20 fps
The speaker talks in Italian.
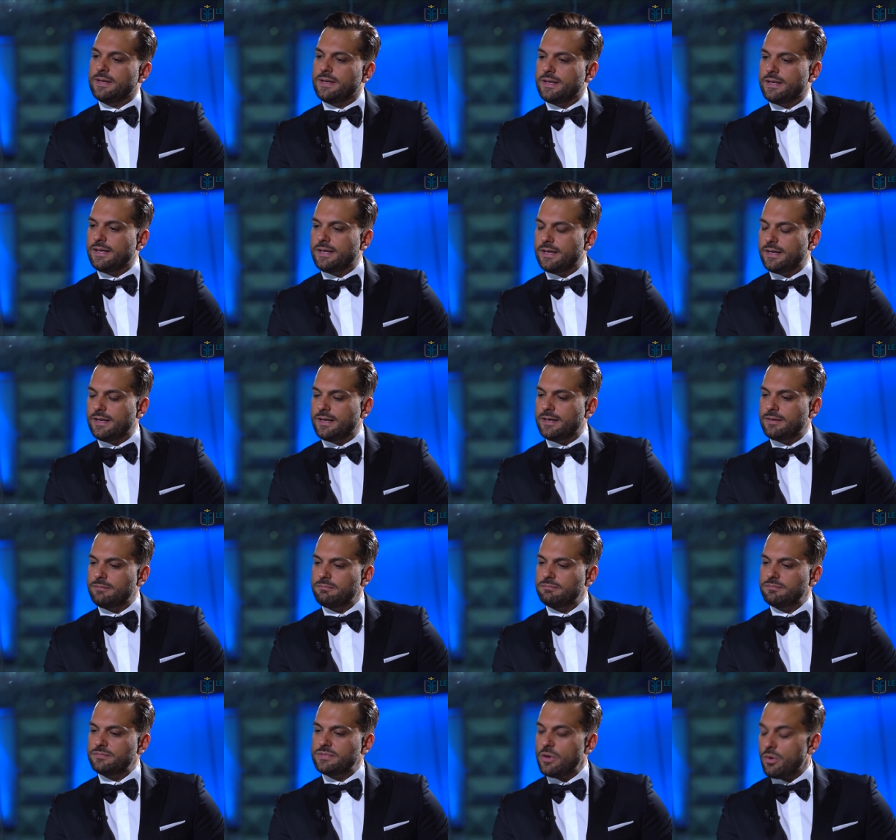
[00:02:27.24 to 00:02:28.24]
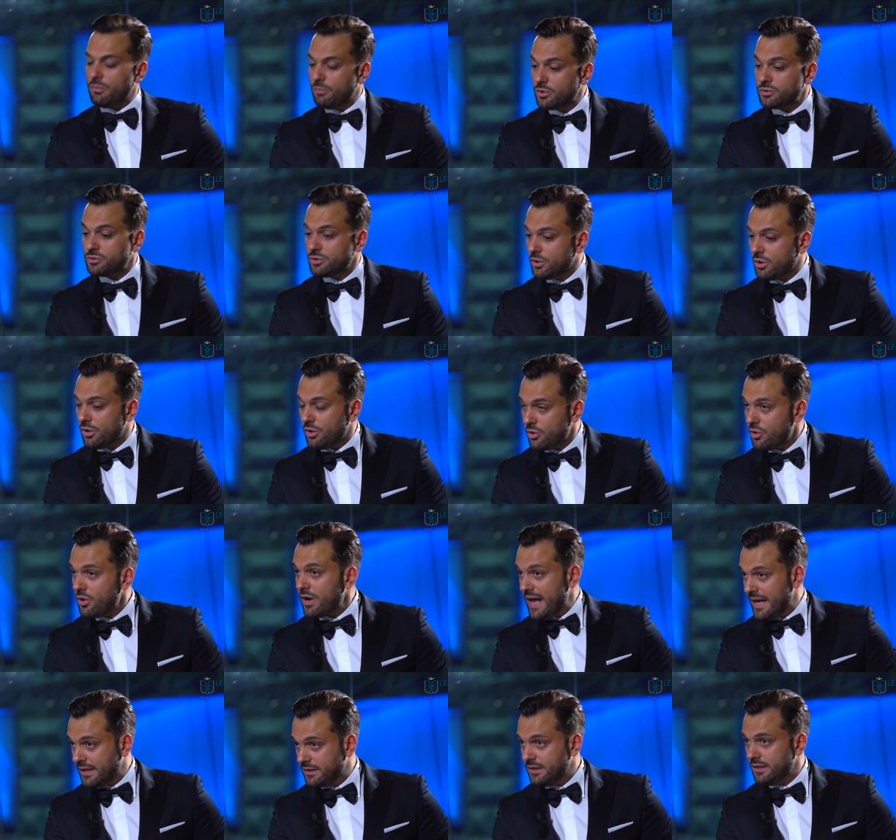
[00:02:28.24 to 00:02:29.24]
Ehm, siamo molto
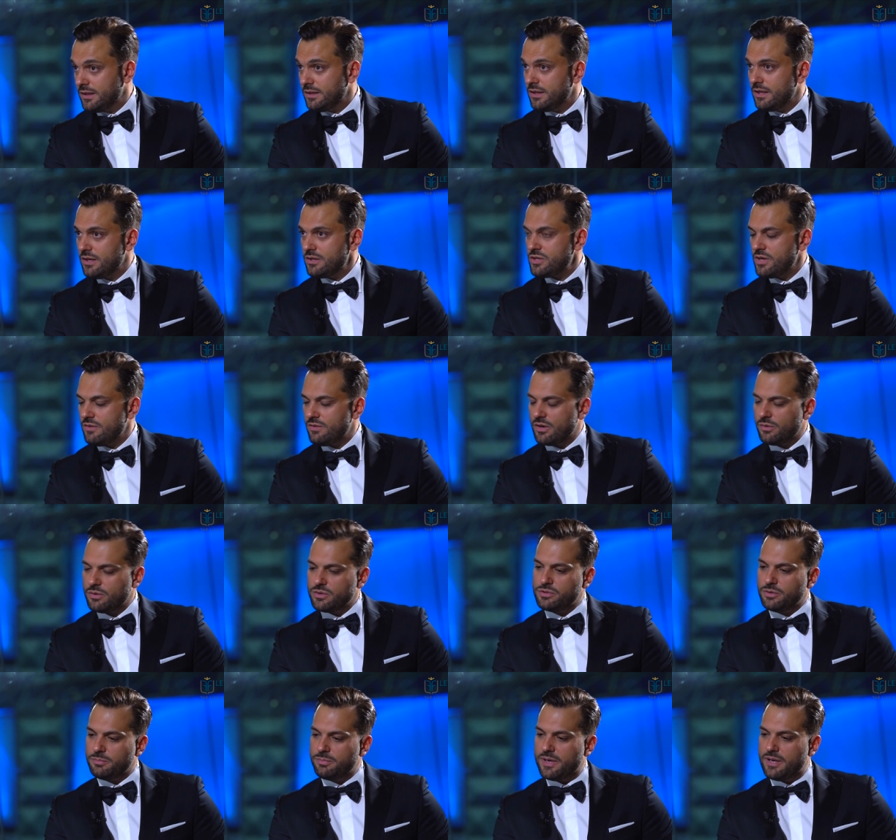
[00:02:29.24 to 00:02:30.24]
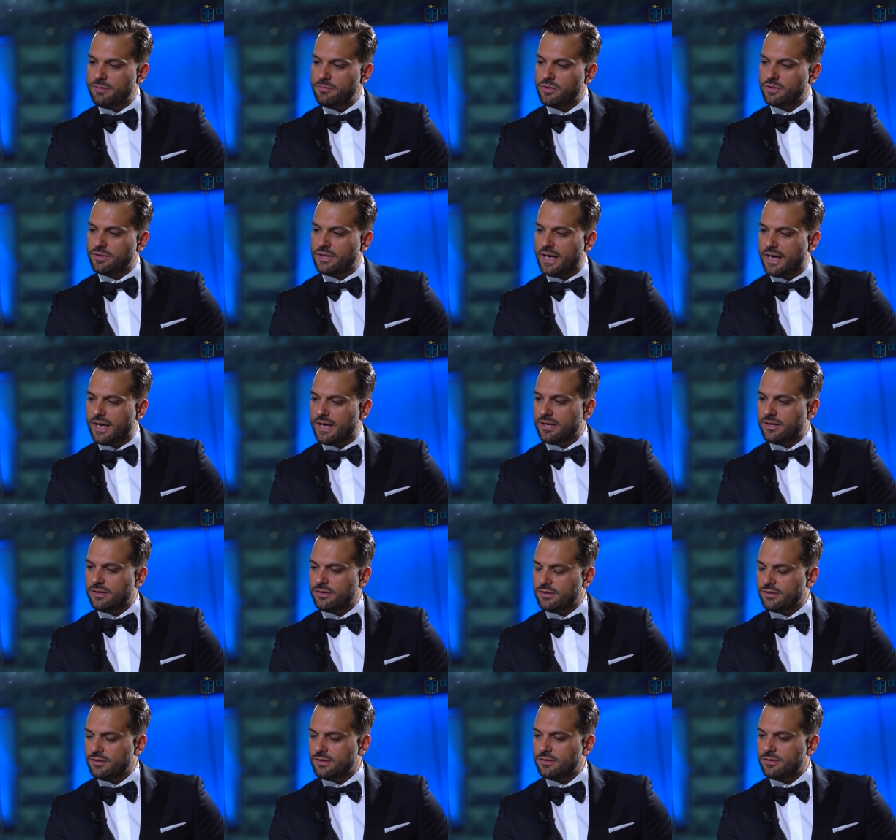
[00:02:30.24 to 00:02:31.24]
onorati di ricevere questo premio
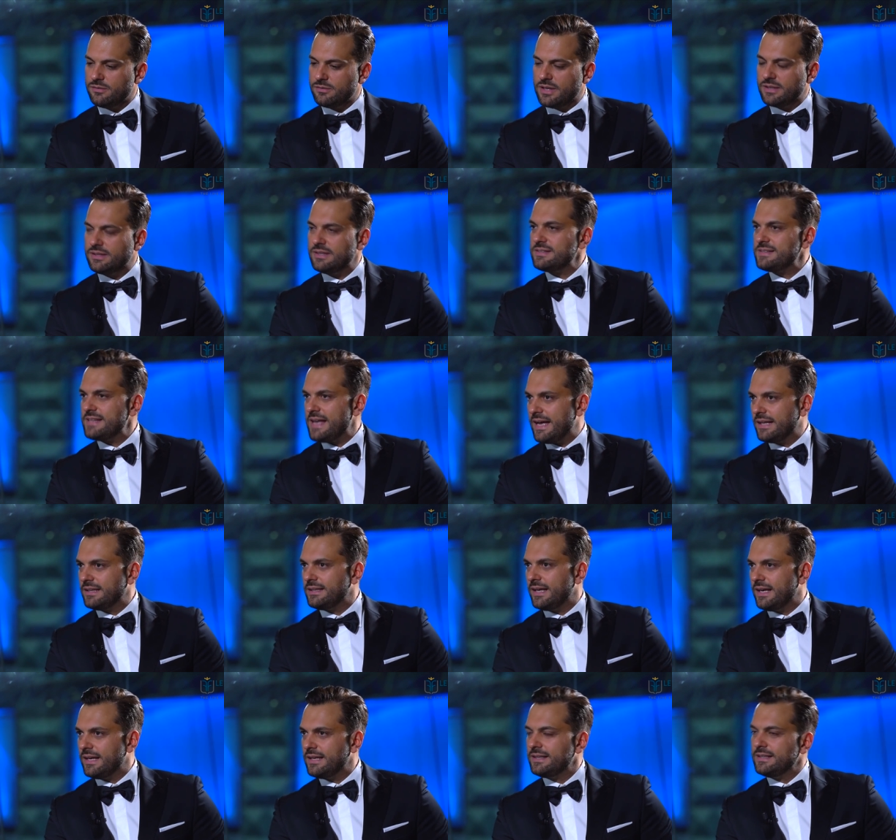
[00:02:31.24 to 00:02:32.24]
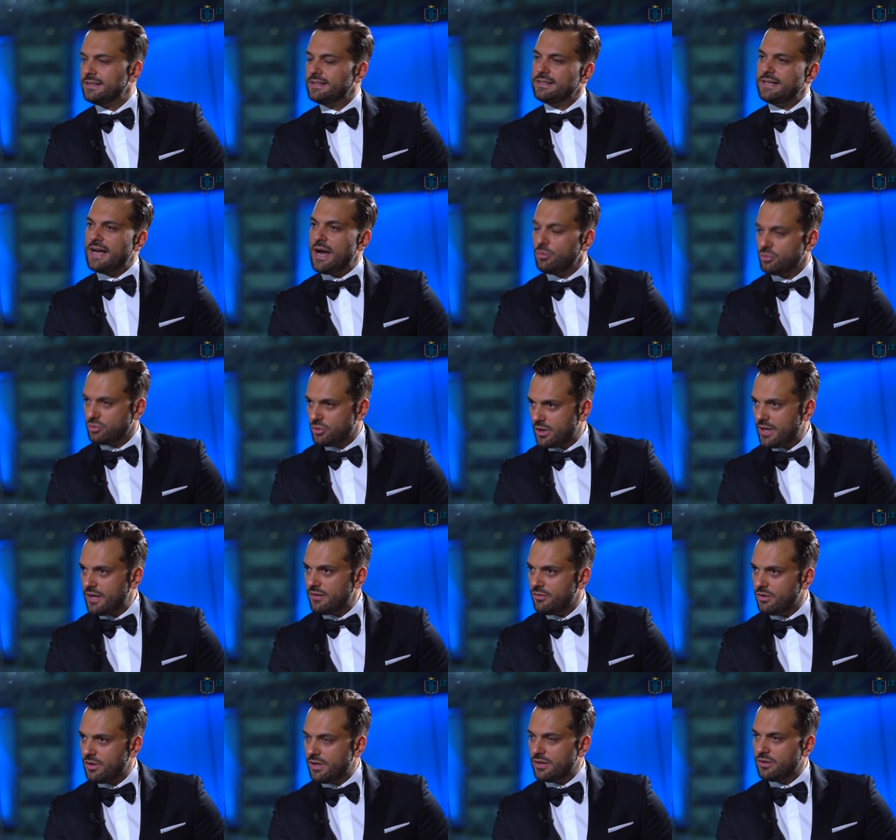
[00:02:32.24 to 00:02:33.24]
da una testata
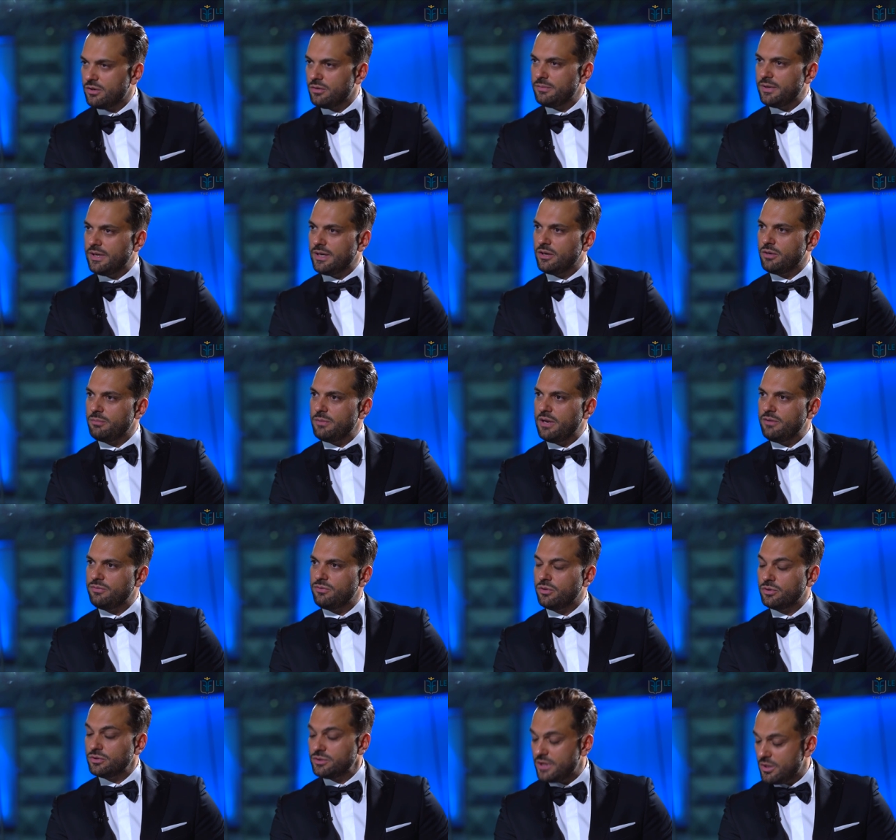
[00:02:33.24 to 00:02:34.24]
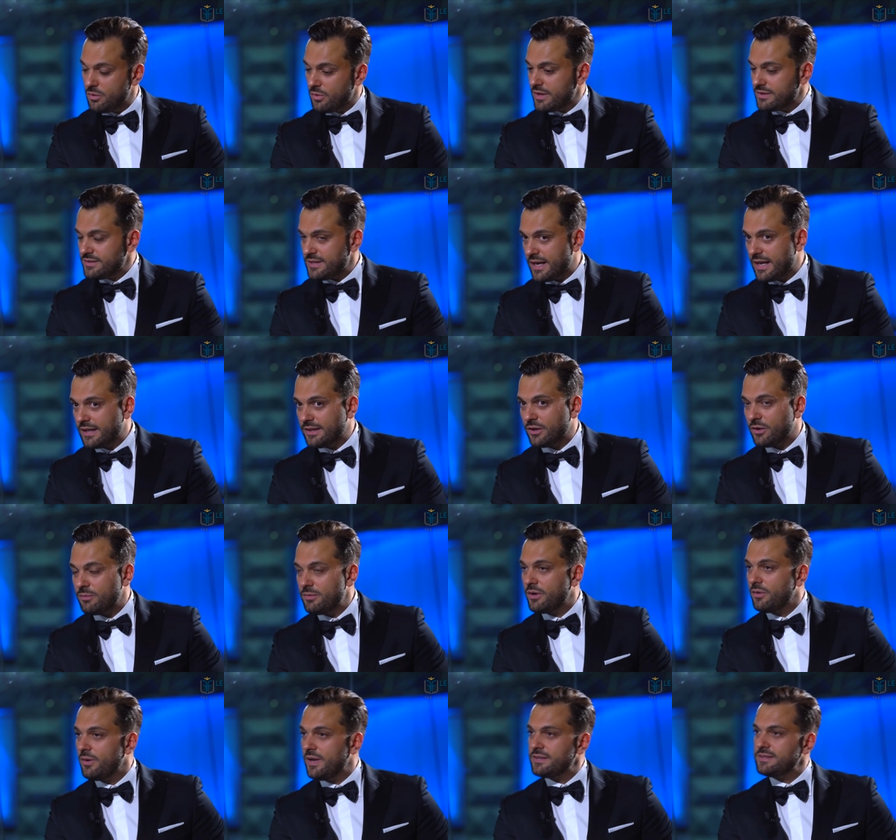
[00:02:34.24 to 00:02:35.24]
autorevole come, come, Le Fonti in una serata
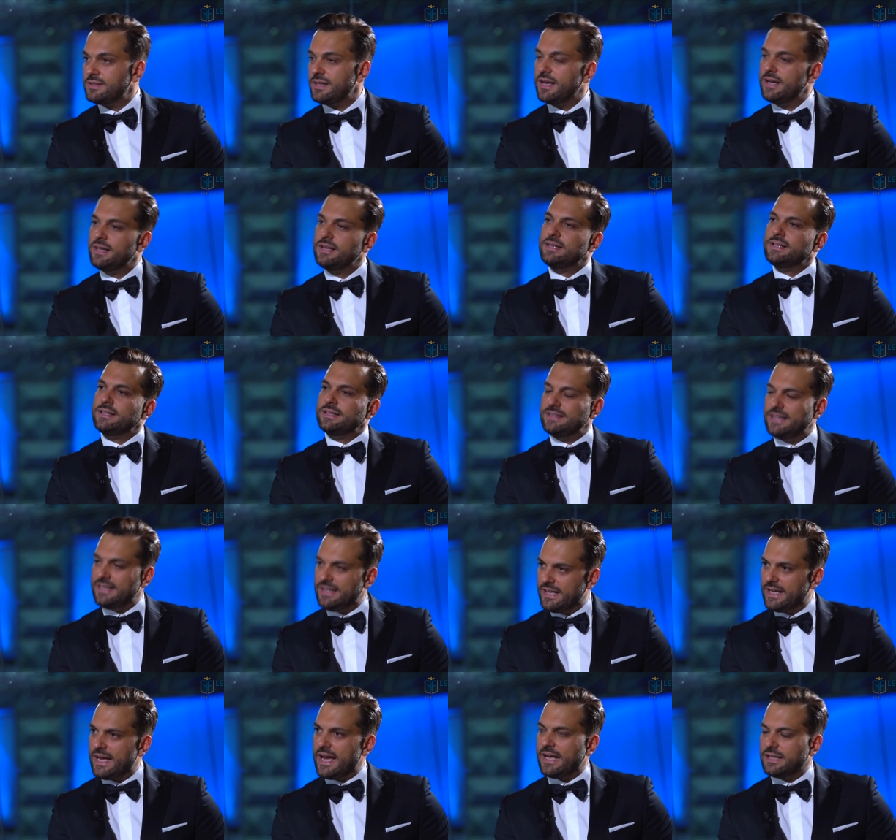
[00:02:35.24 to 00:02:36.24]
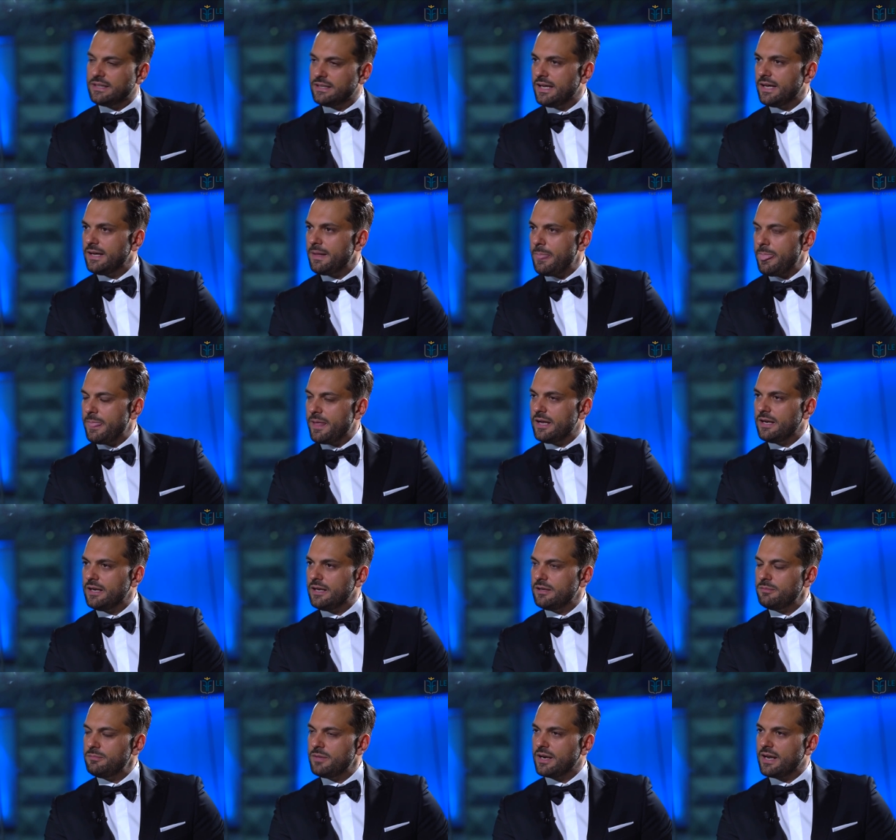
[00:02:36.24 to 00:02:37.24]
come questa dedicata
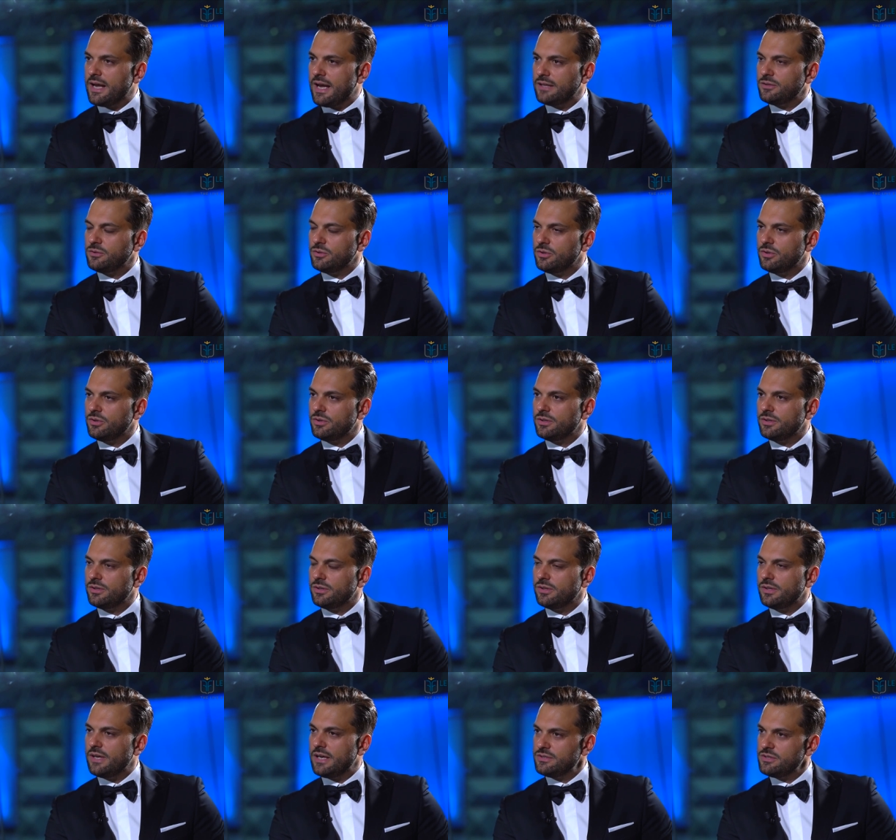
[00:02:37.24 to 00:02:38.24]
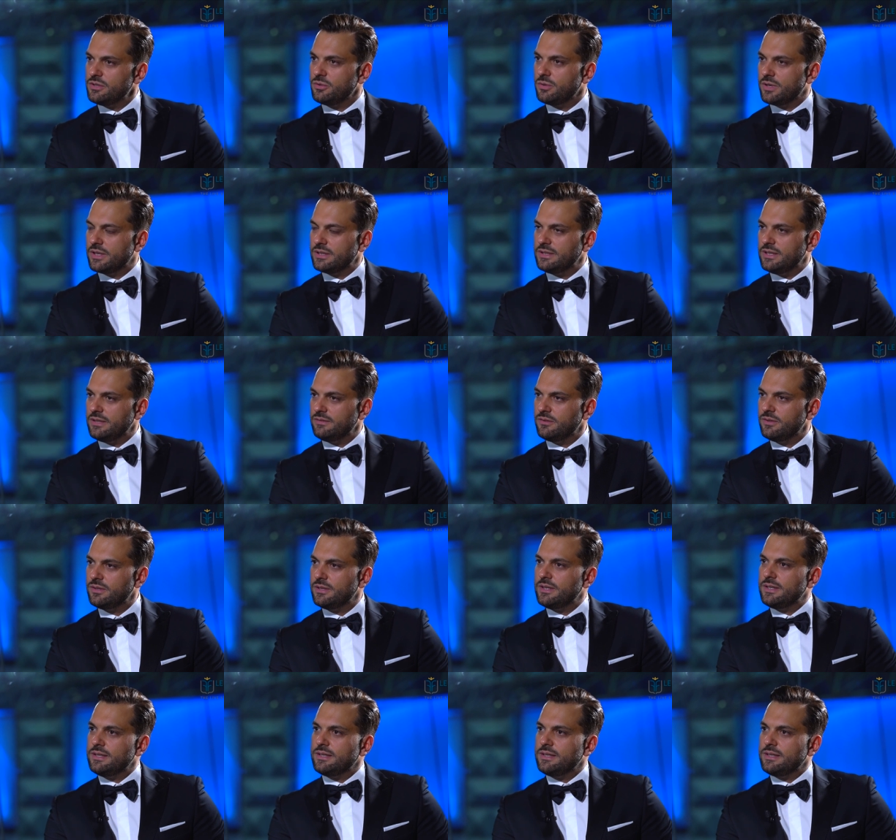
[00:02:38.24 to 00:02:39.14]
al mercato assicurativo.